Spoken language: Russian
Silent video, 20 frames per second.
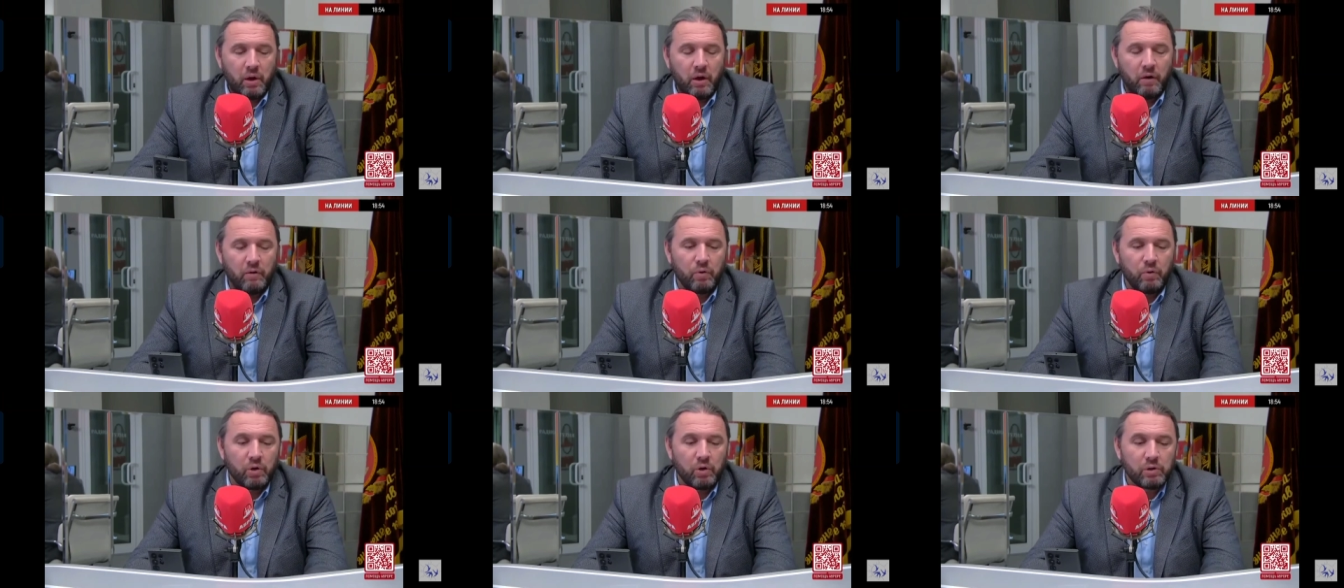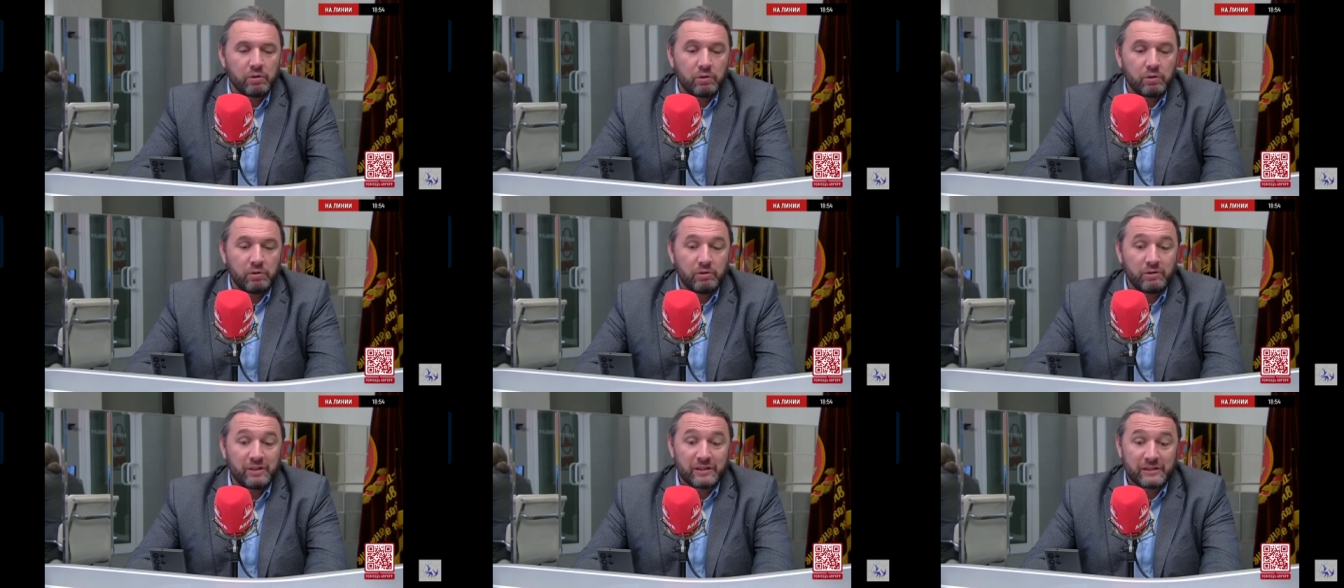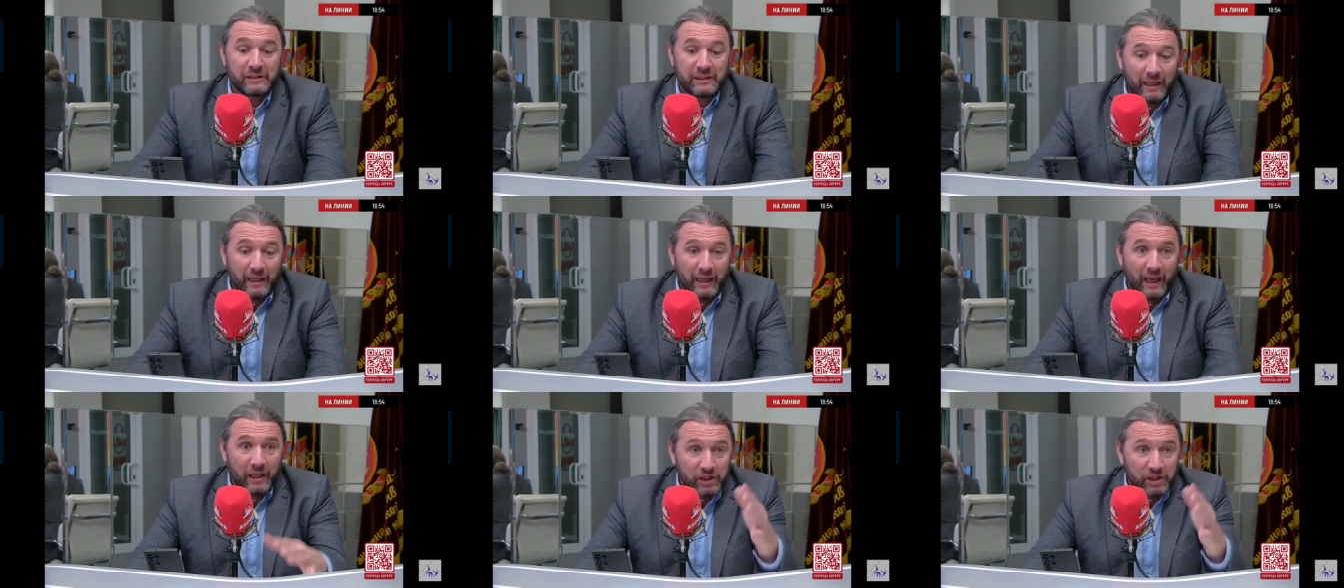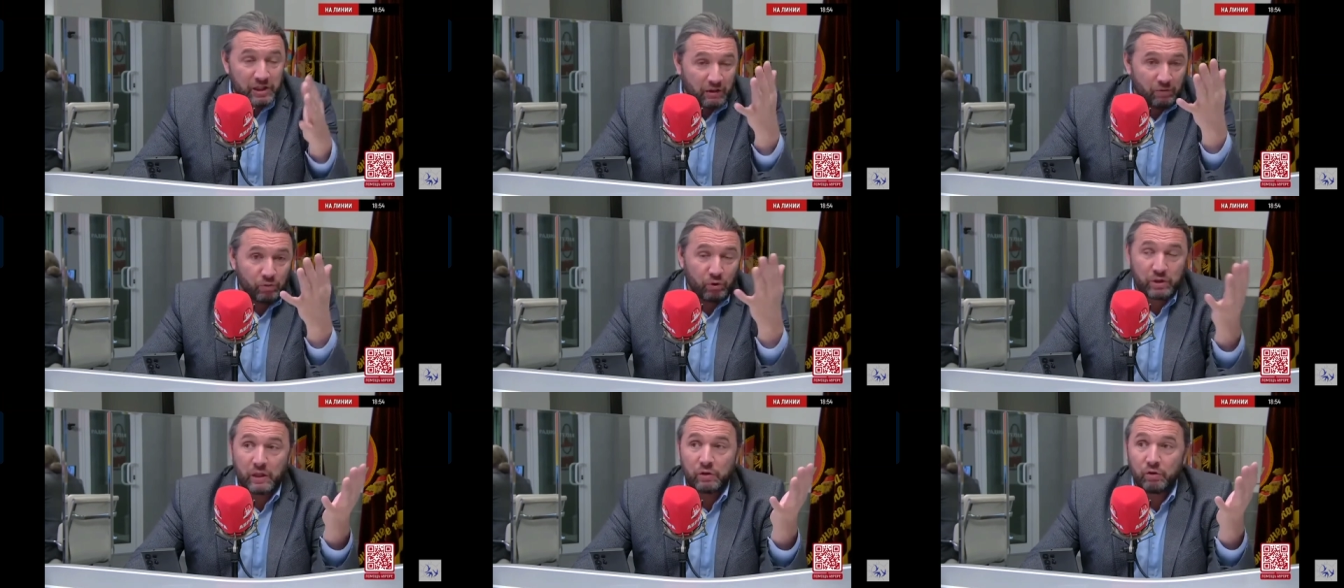Вот.
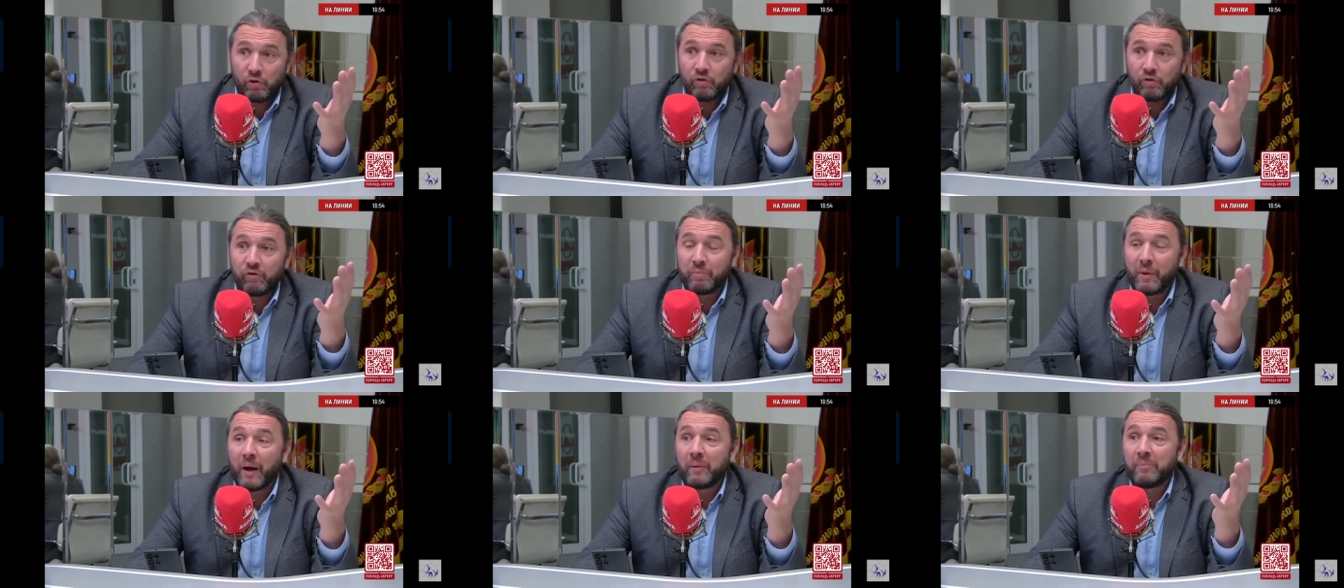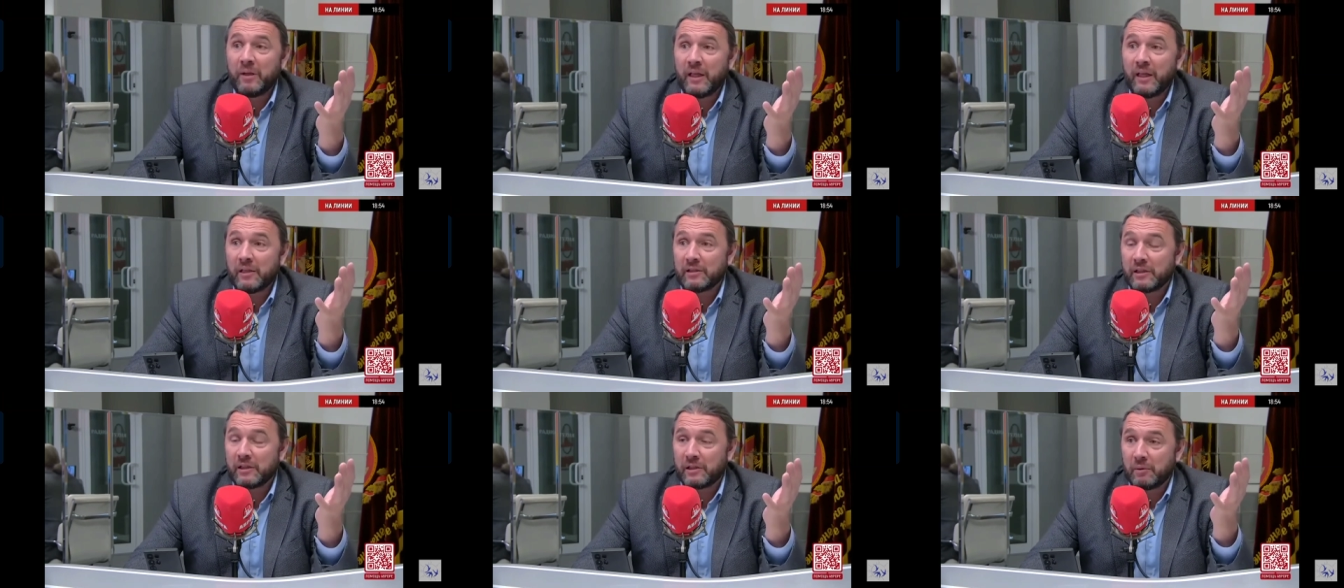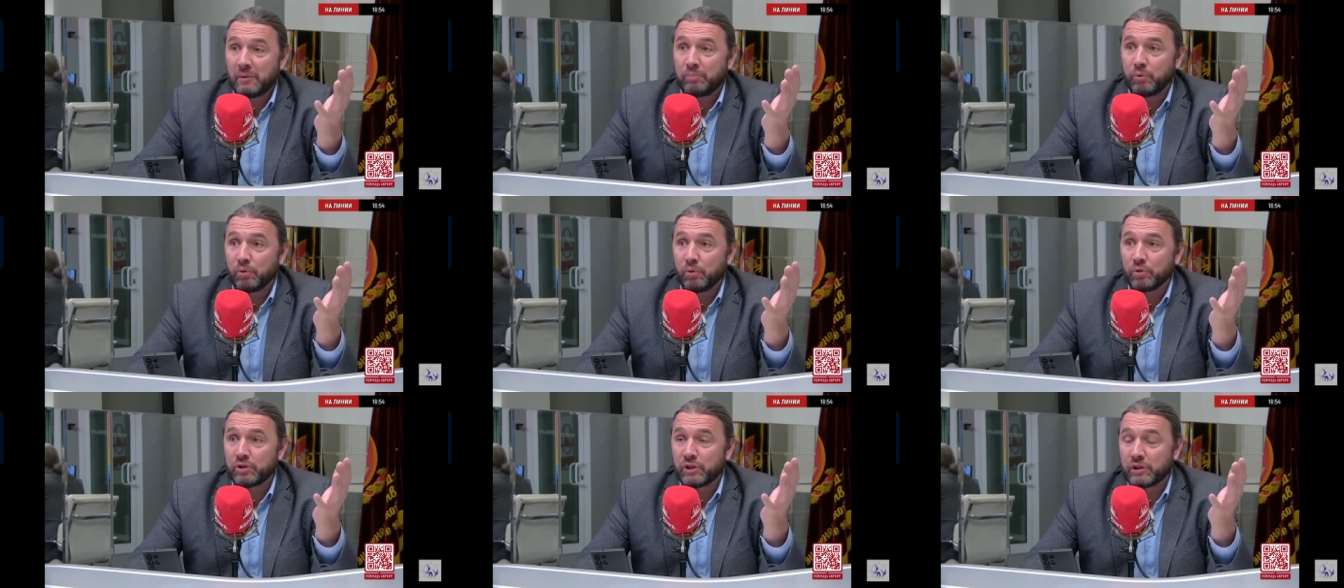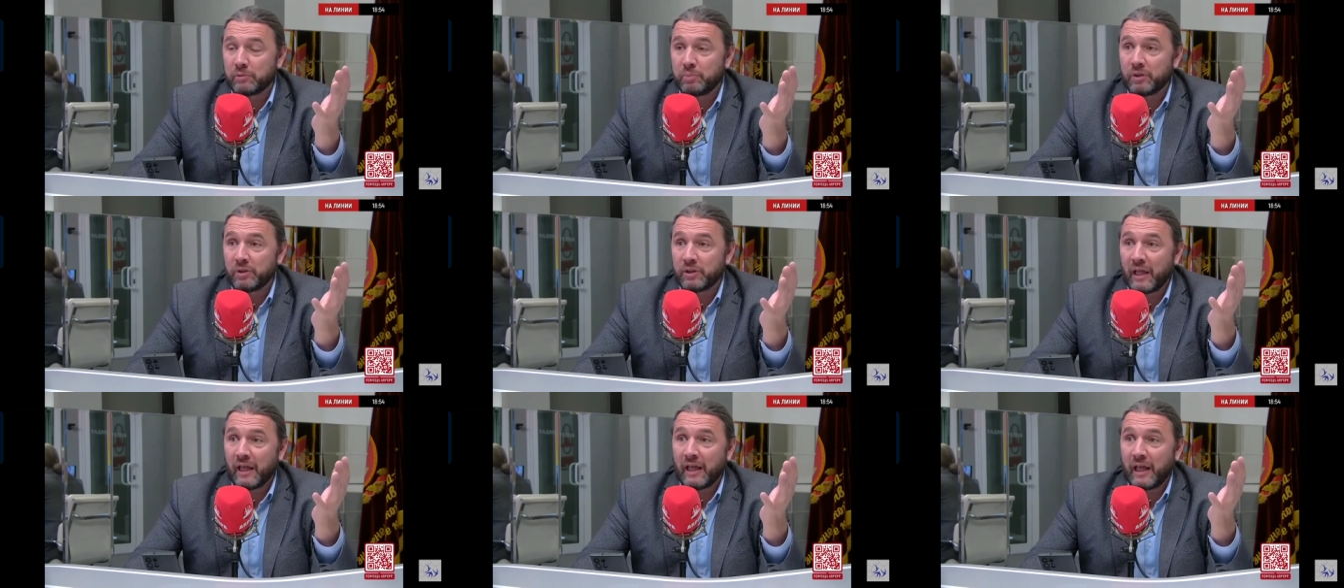Настоящее, вот оно в моменте. Ты ползаешь
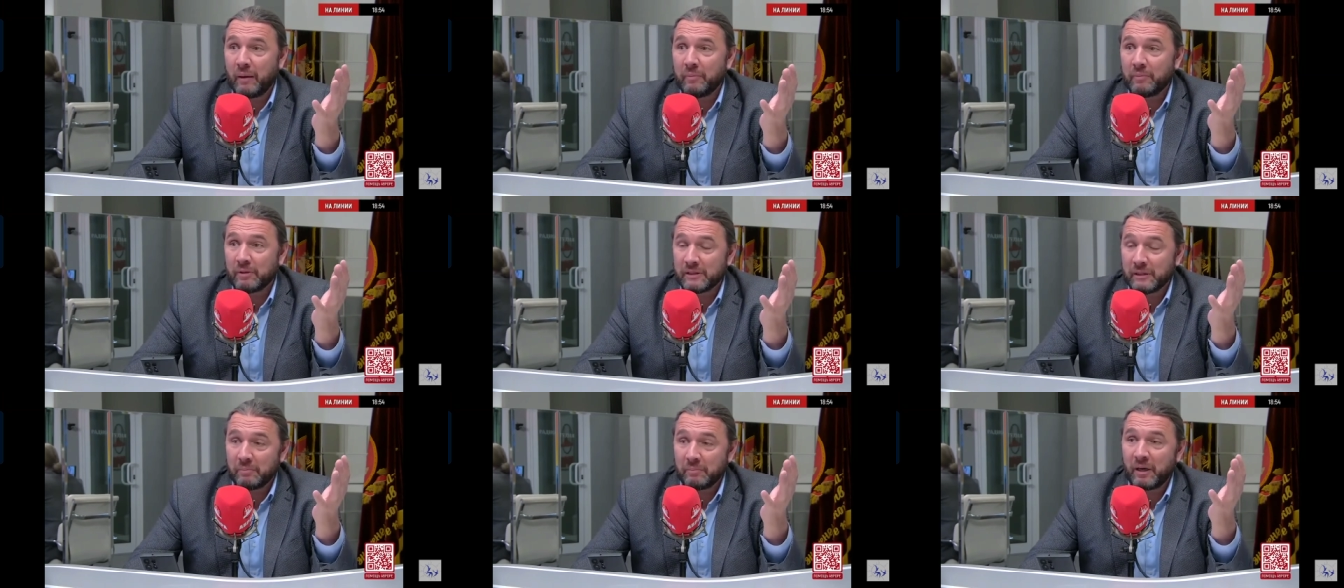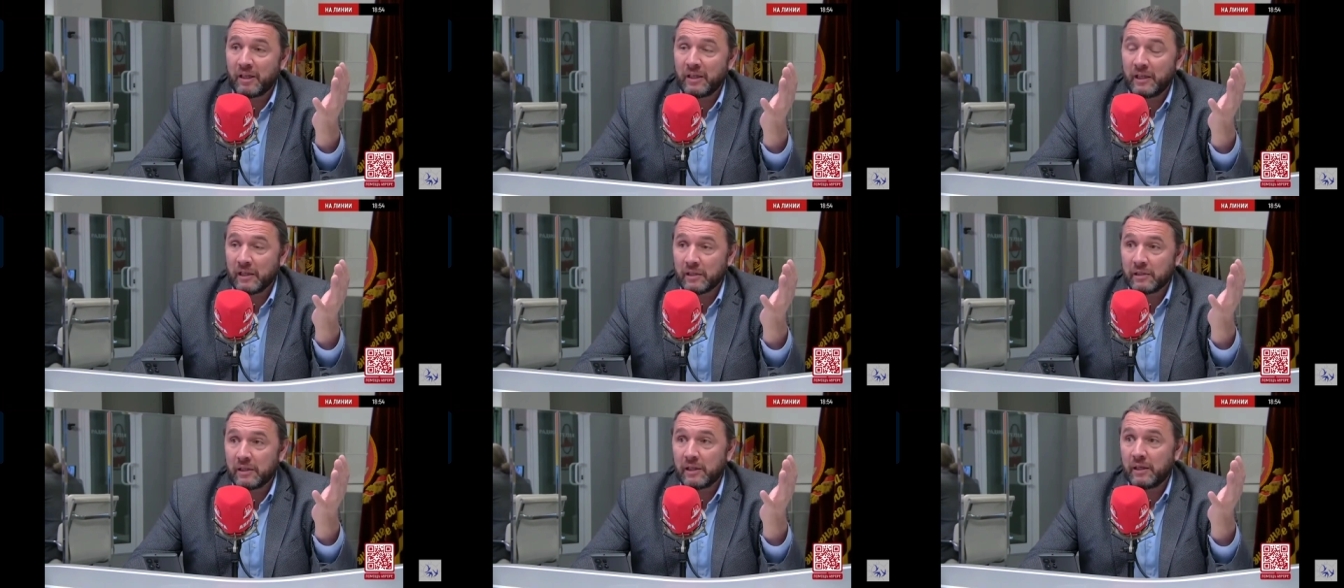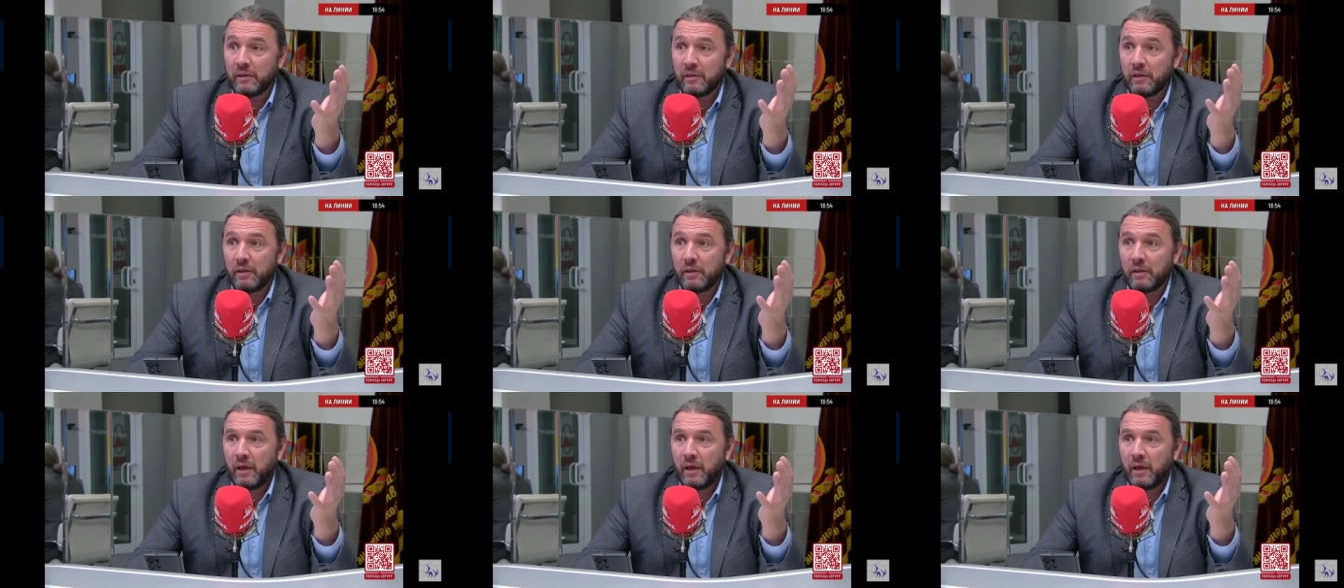под ногами за монеткой.